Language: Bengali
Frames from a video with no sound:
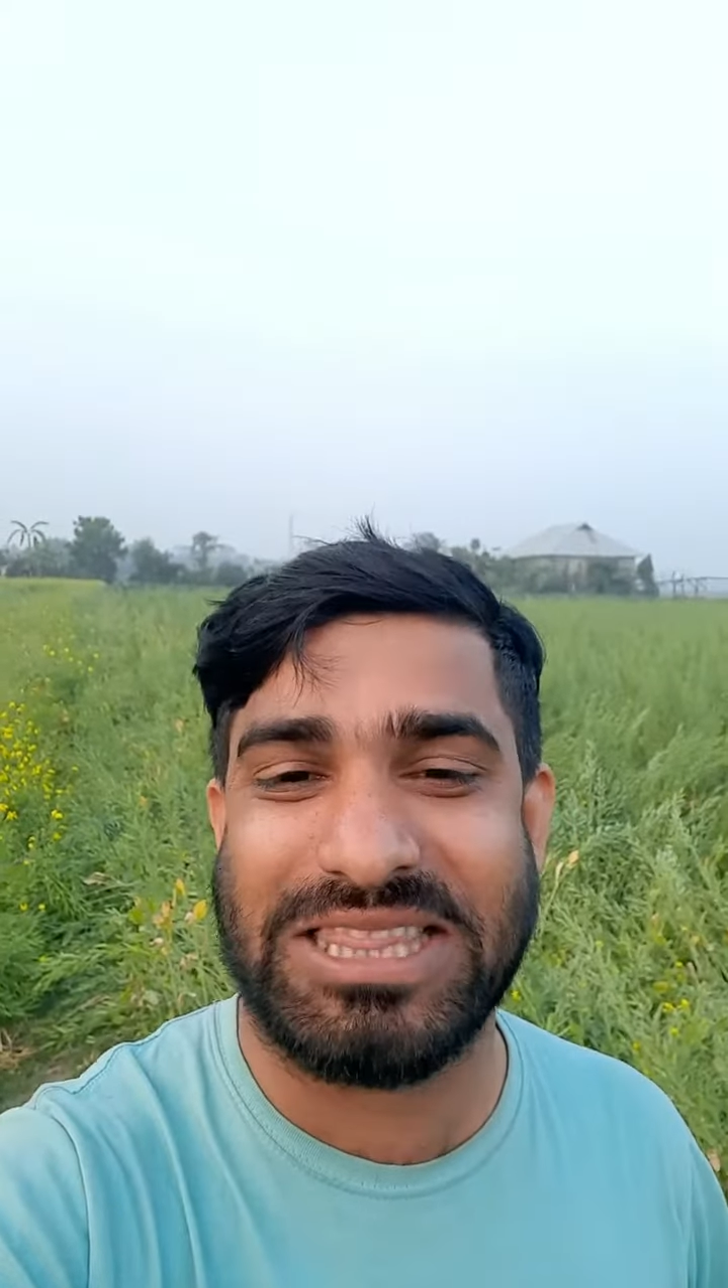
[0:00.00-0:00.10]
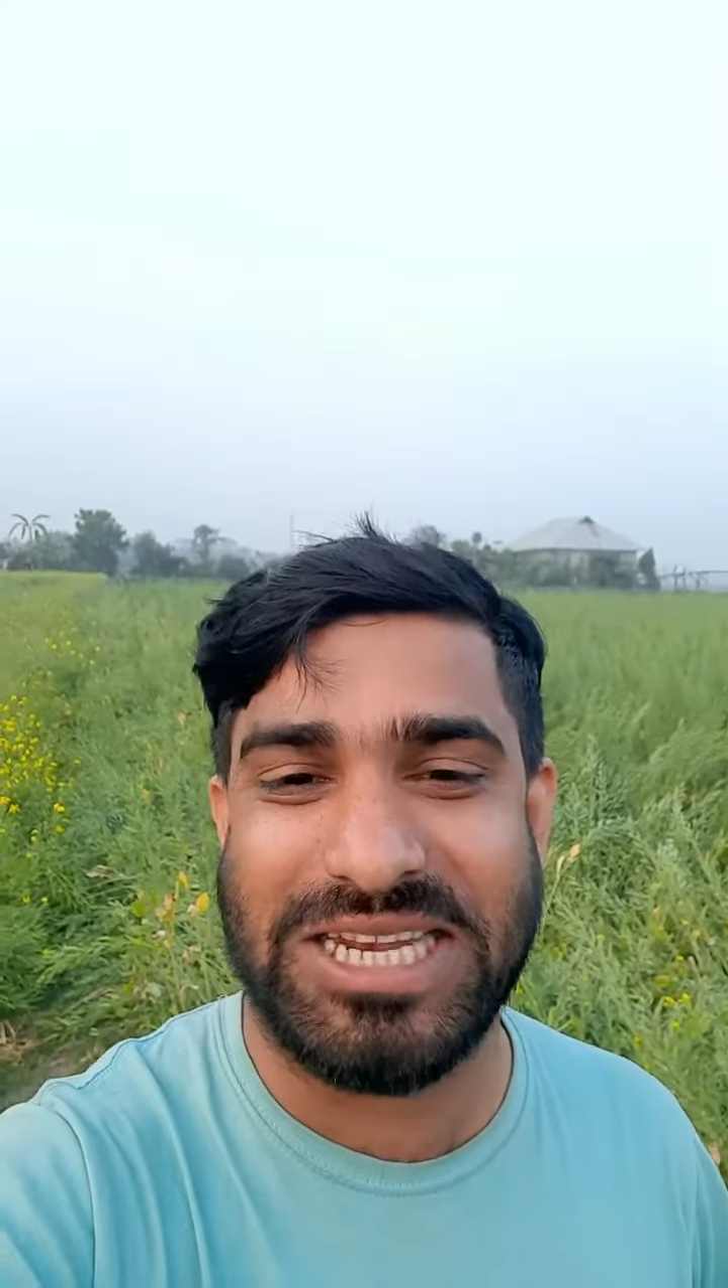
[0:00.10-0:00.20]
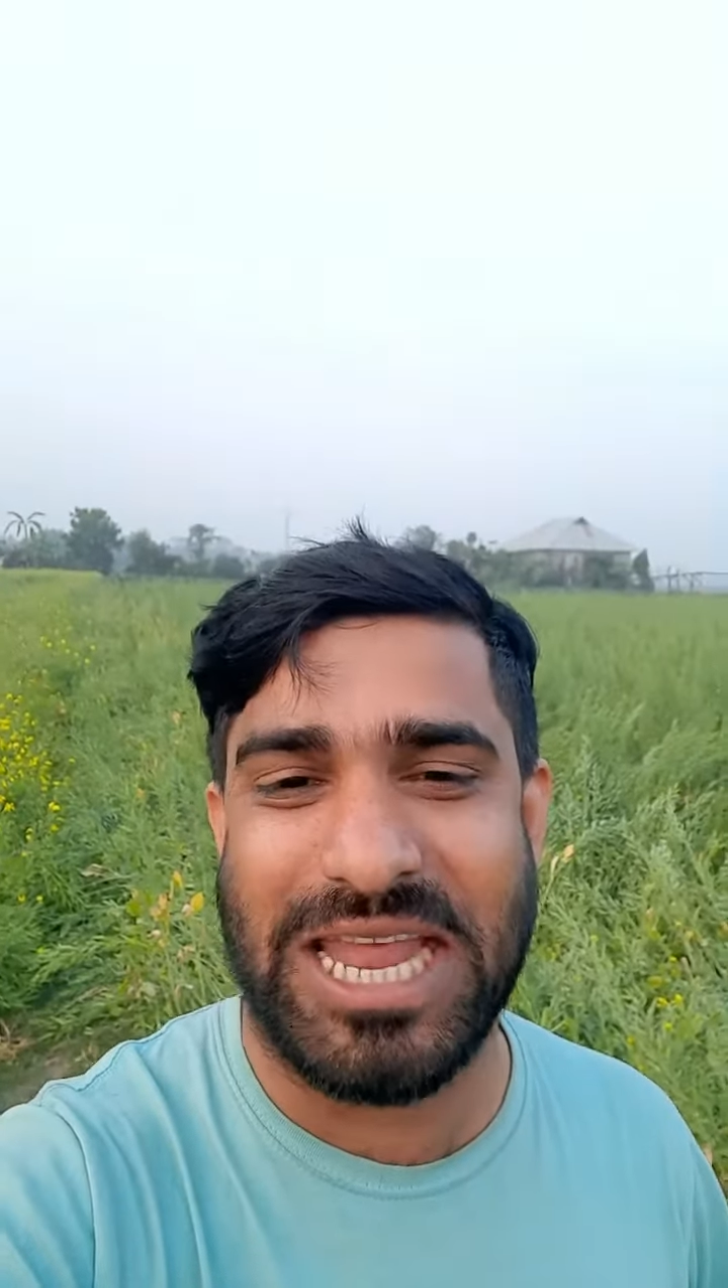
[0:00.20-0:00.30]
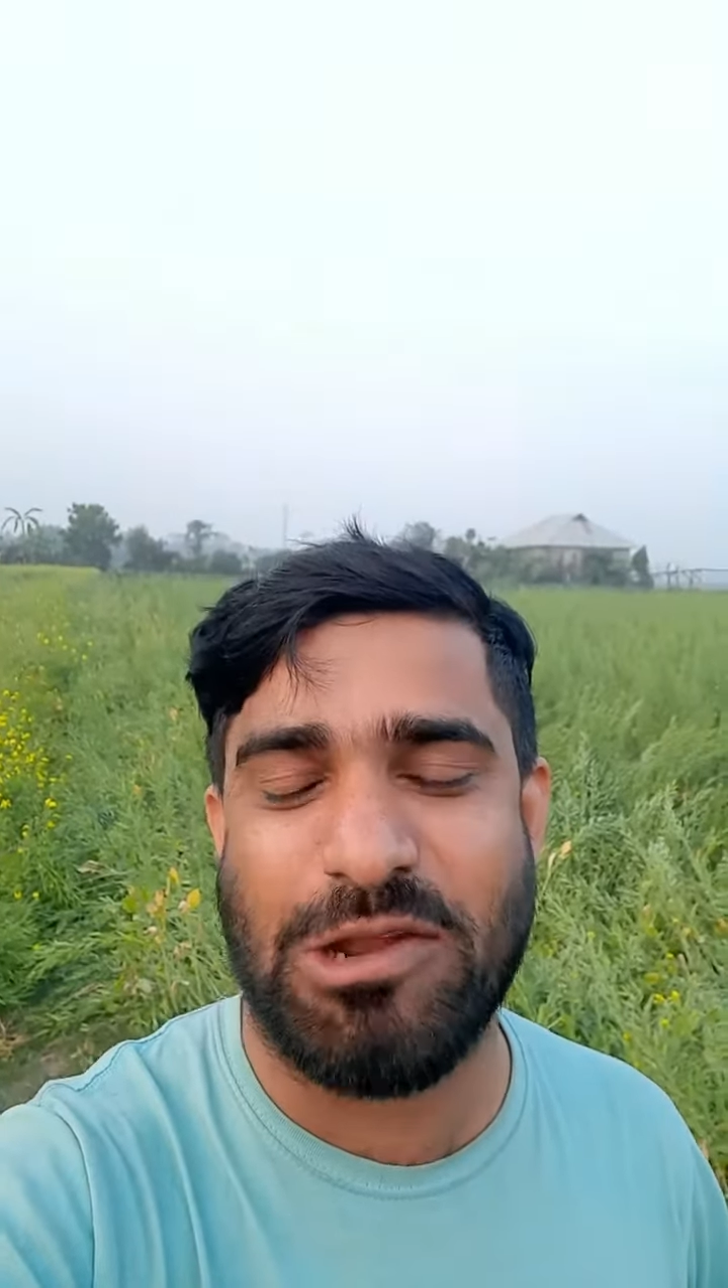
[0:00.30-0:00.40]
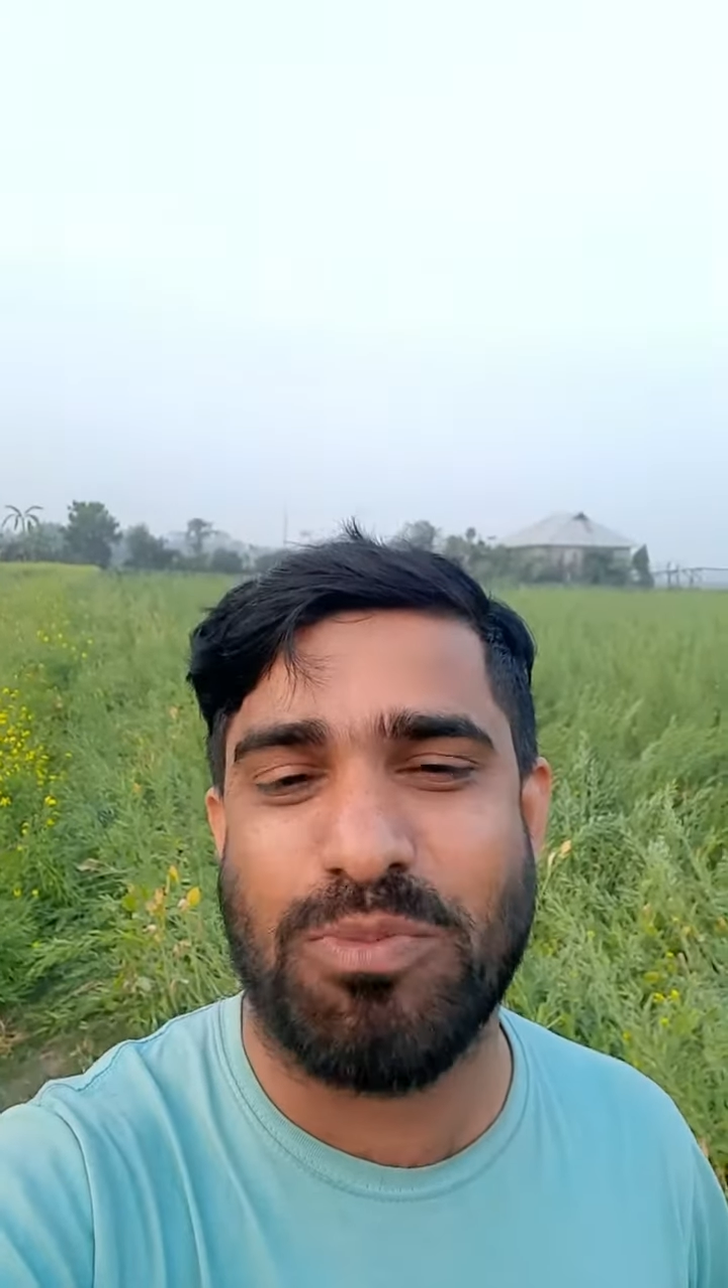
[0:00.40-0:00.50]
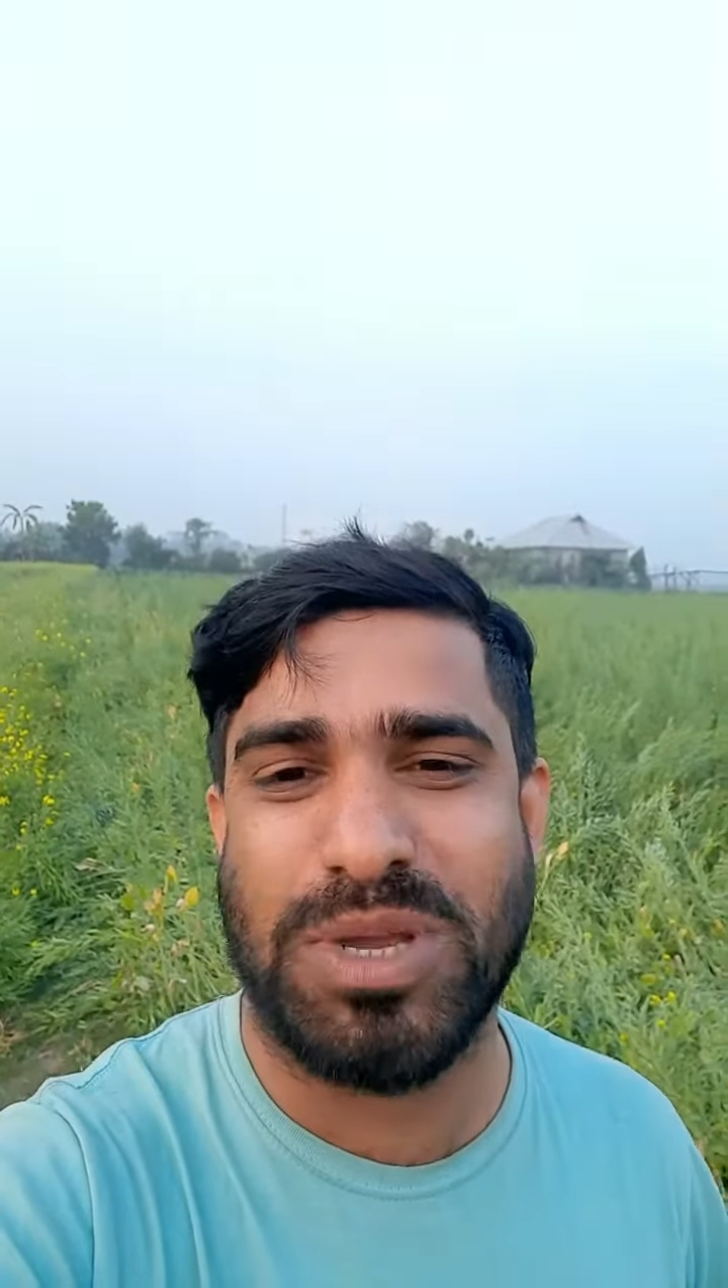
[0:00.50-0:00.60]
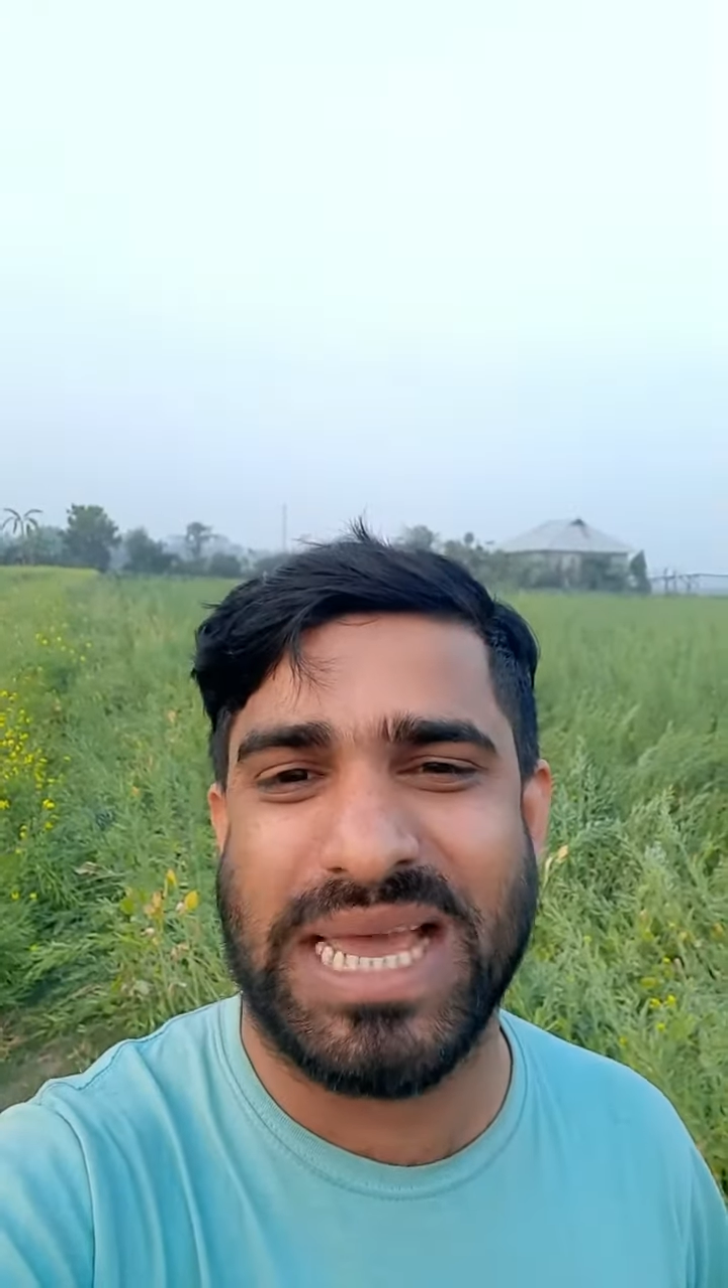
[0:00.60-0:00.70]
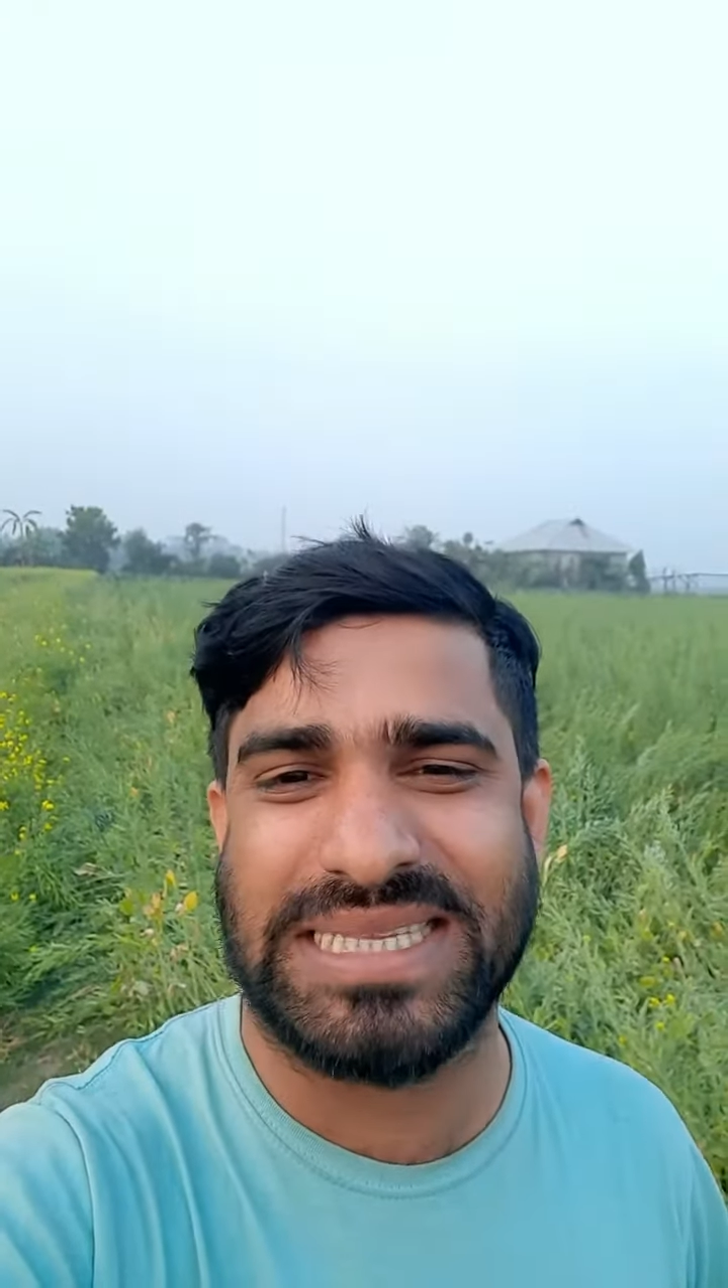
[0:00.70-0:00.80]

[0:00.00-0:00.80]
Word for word: তিরানব্বই